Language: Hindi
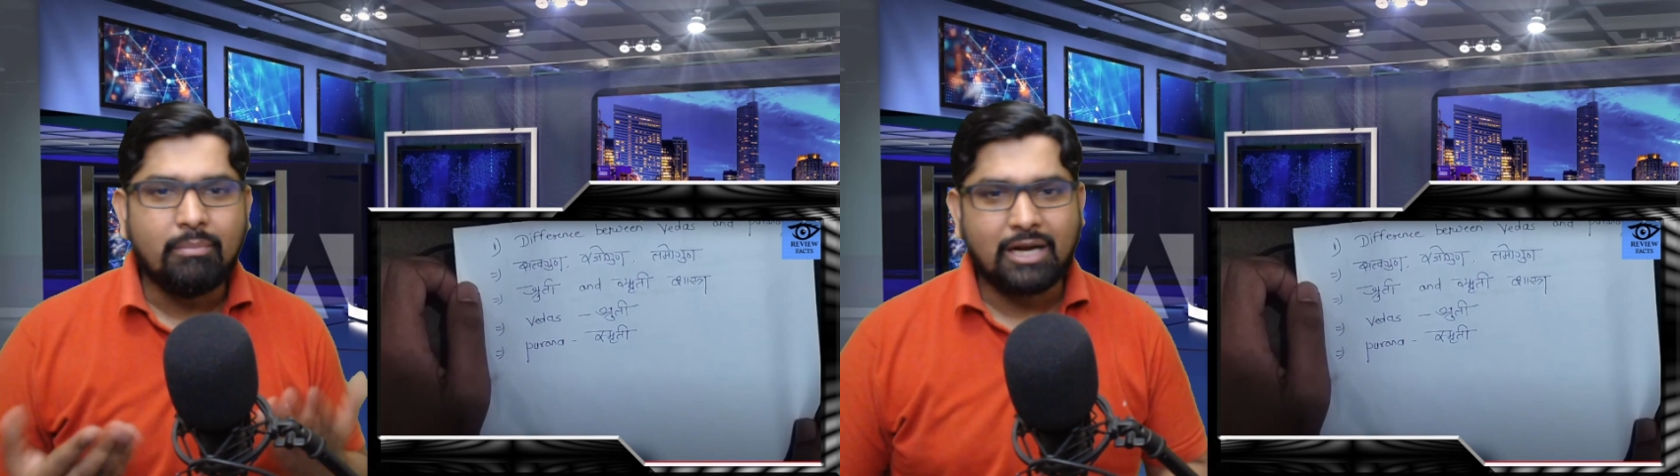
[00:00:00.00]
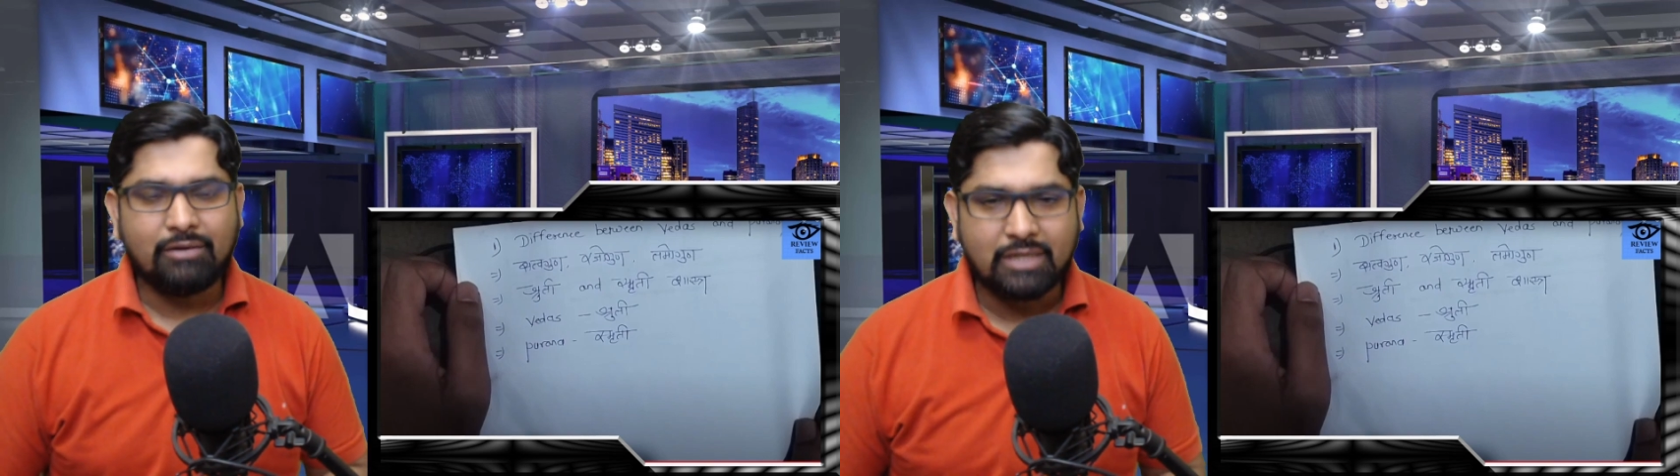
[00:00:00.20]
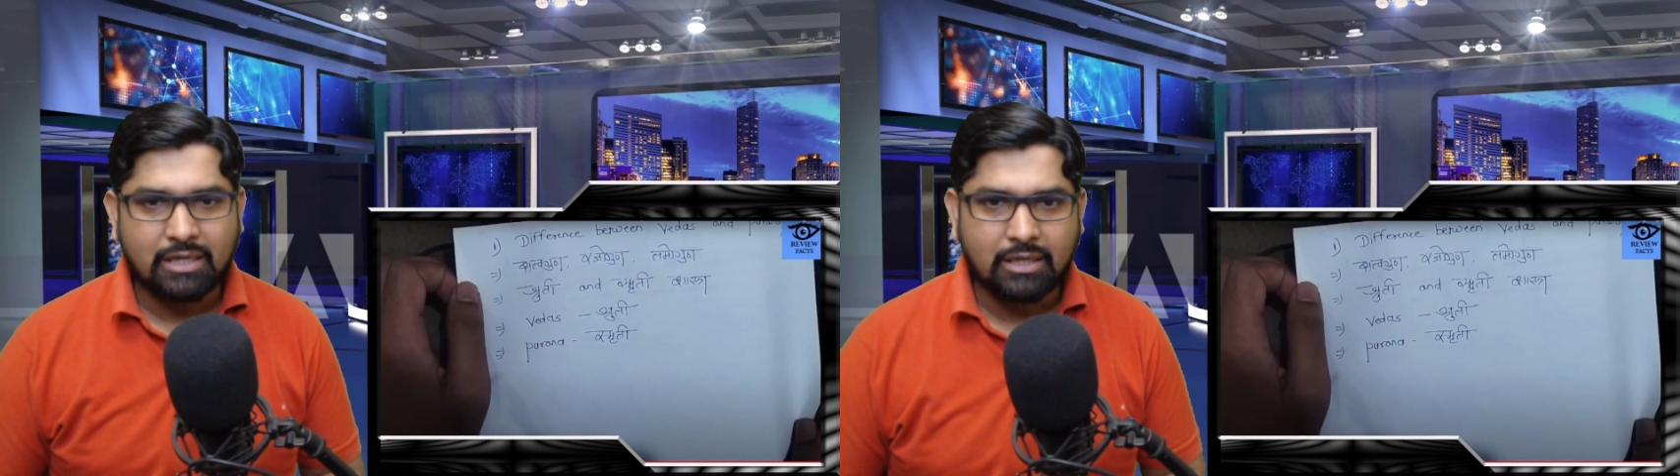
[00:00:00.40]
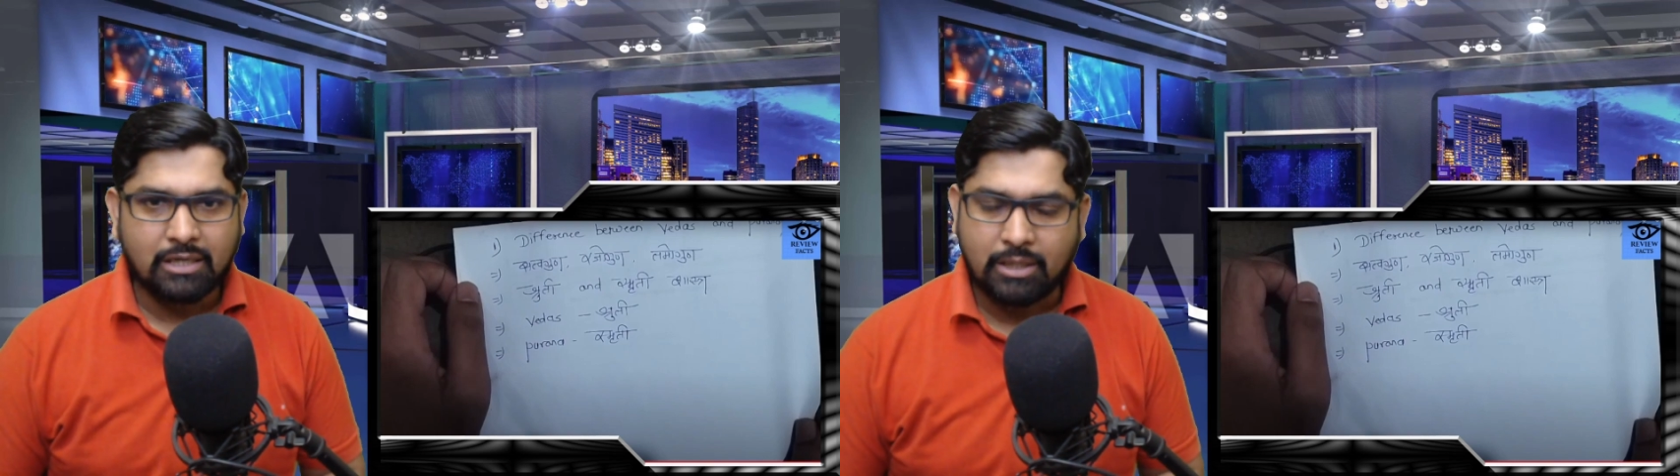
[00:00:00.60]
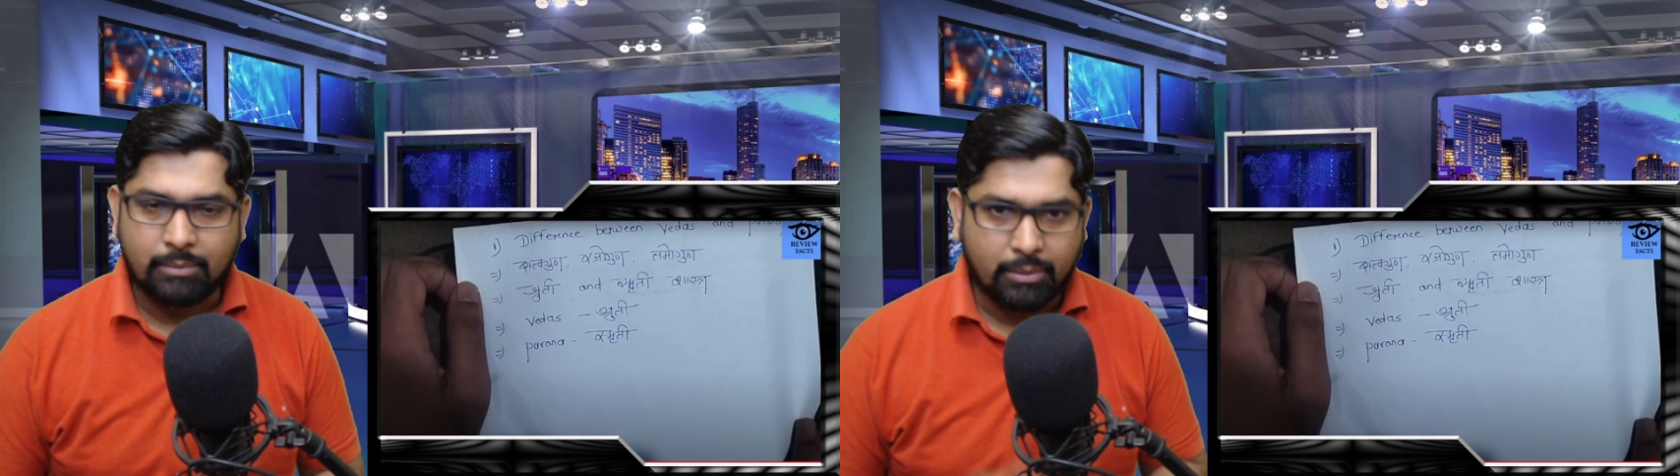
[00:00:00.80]
मानवता का
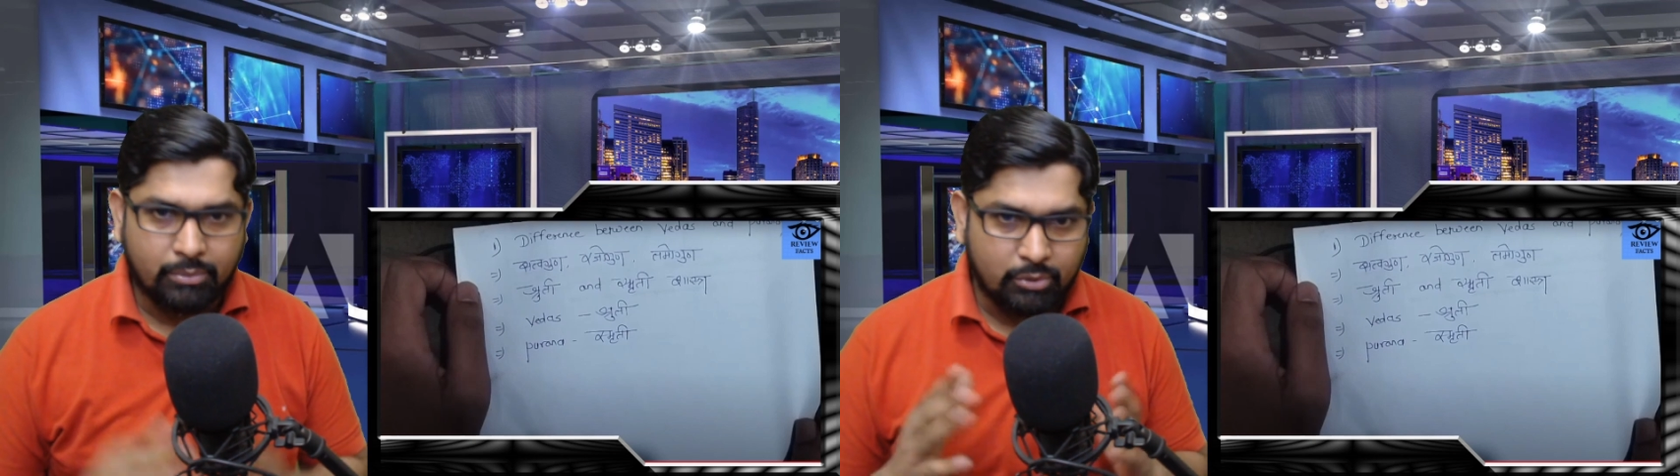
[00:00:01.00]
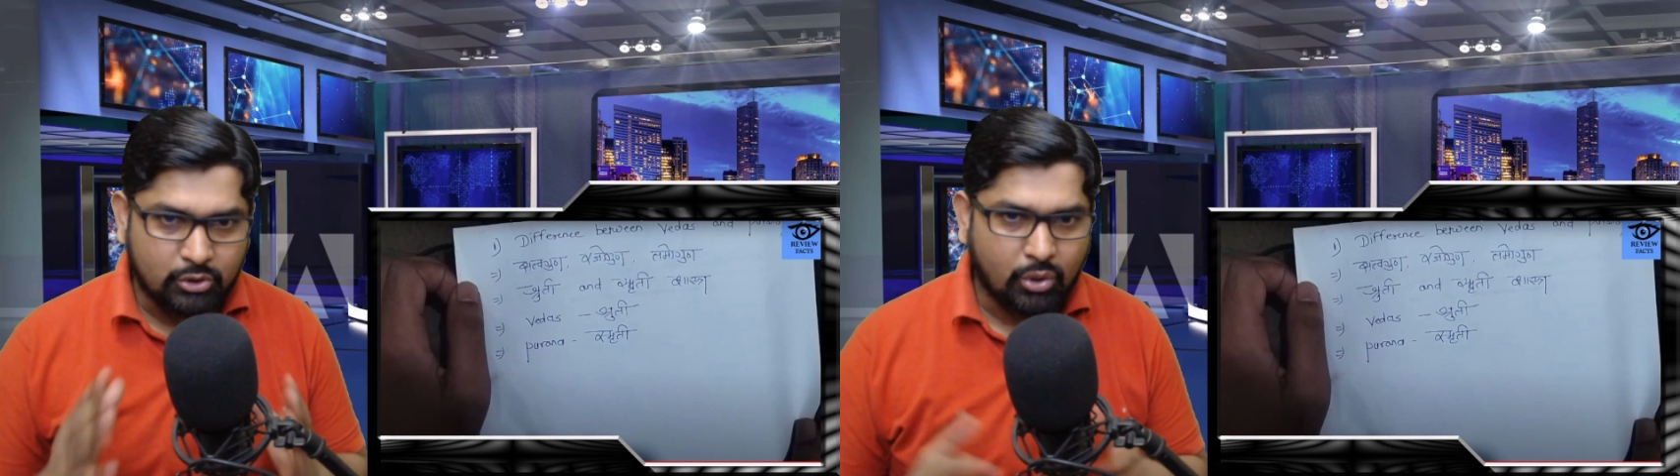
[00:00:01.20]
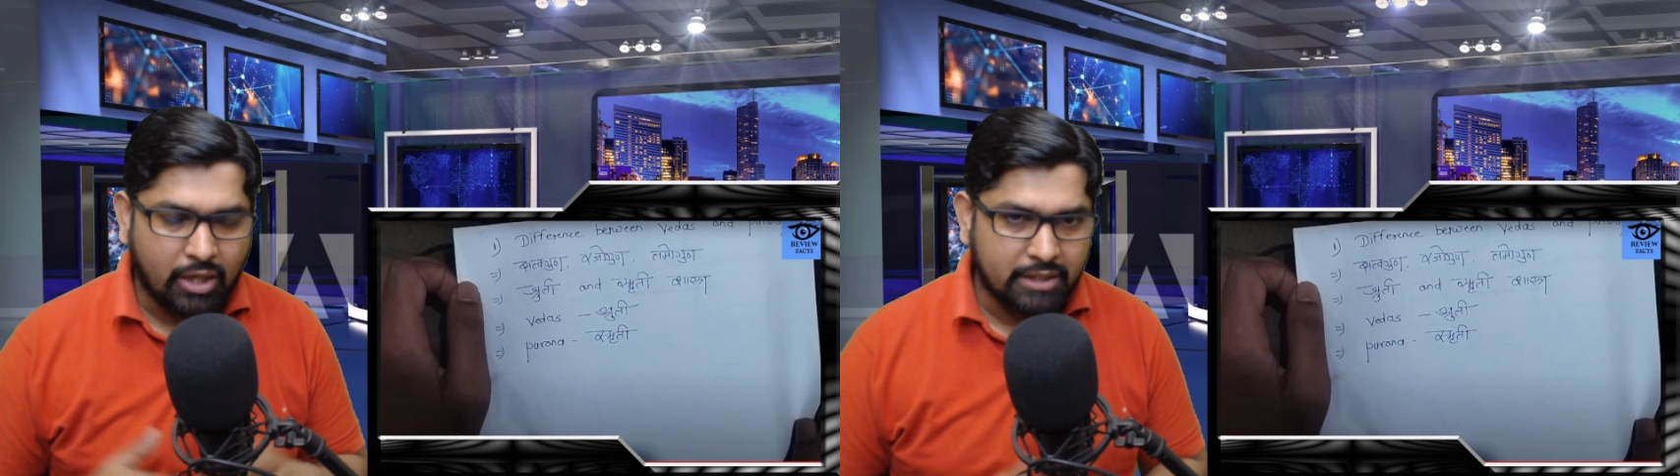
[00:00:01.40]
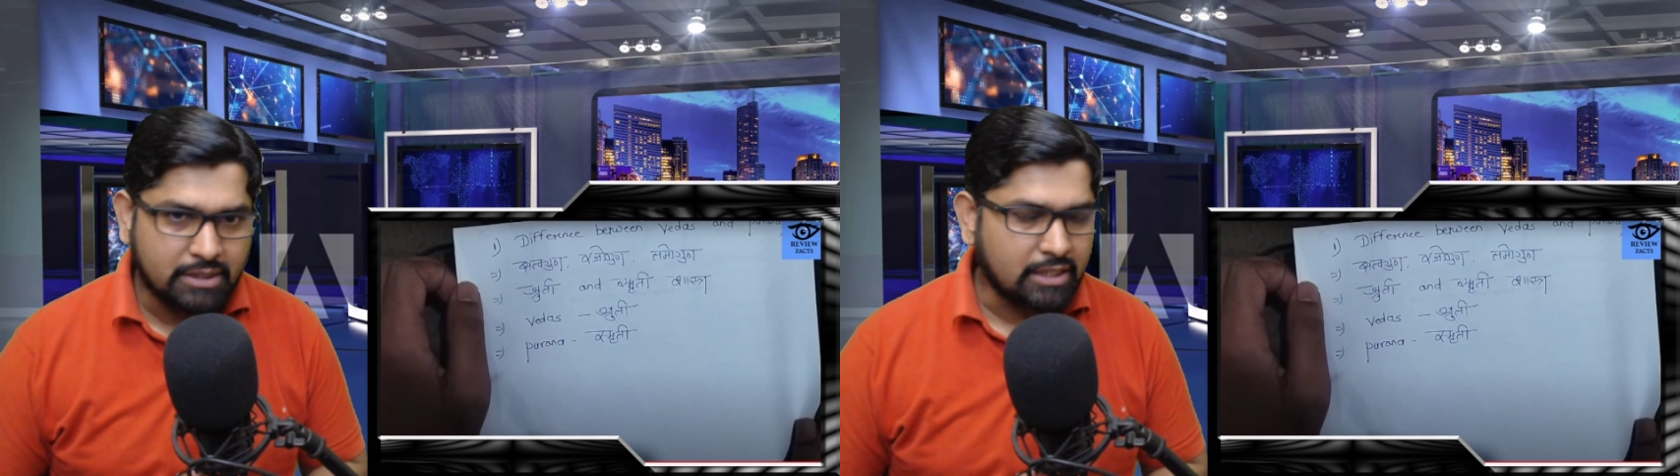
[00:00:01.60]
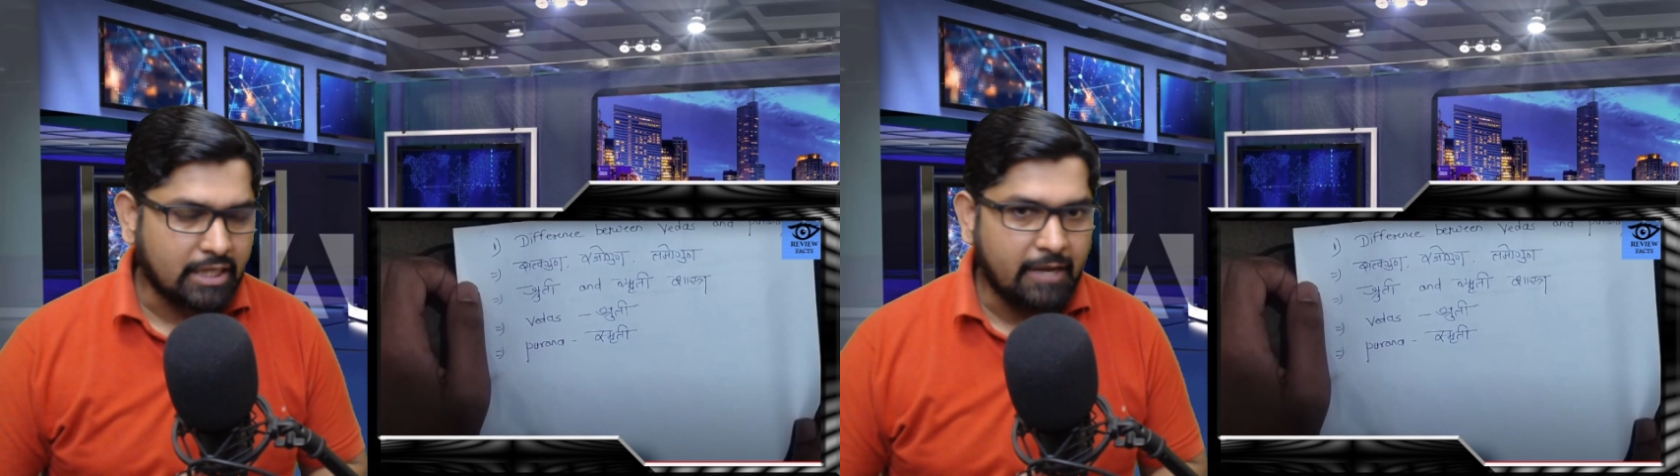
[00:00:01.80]
धर्म कभी भी छोड़ा नहीं
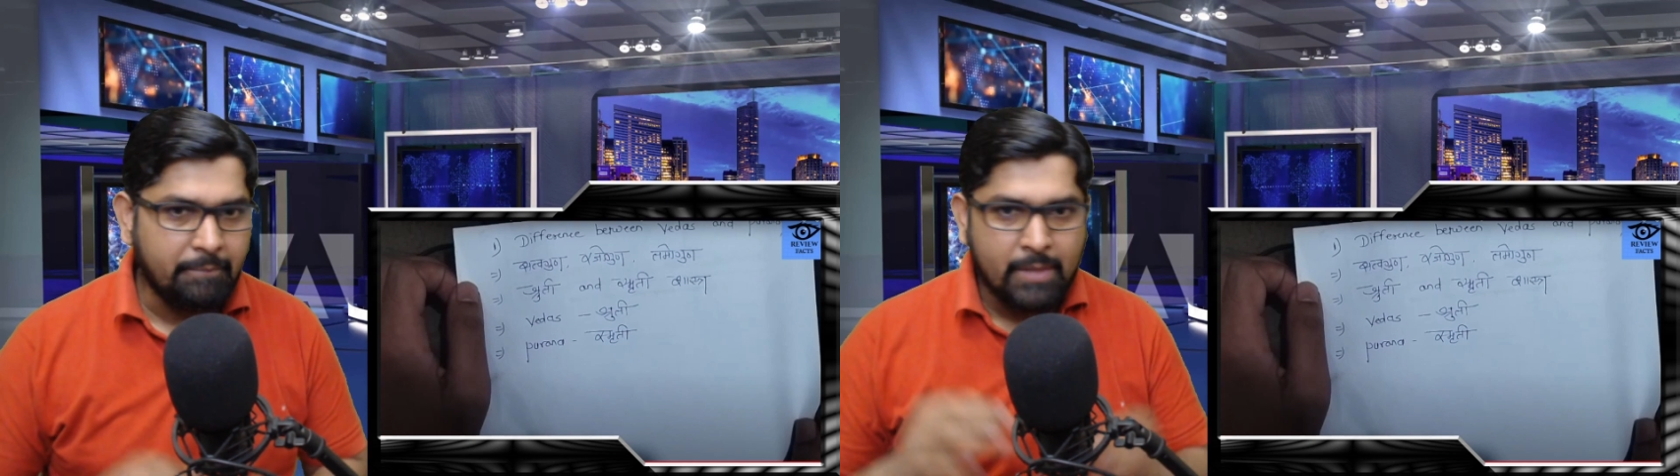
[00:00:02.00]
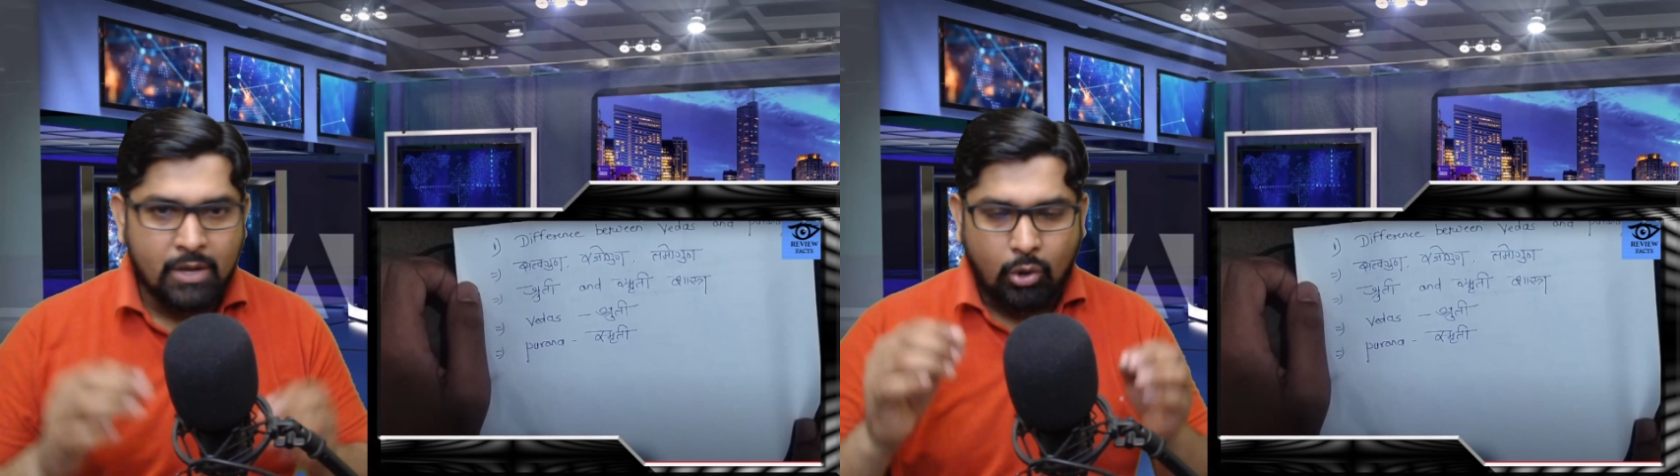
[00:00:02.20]
जाता है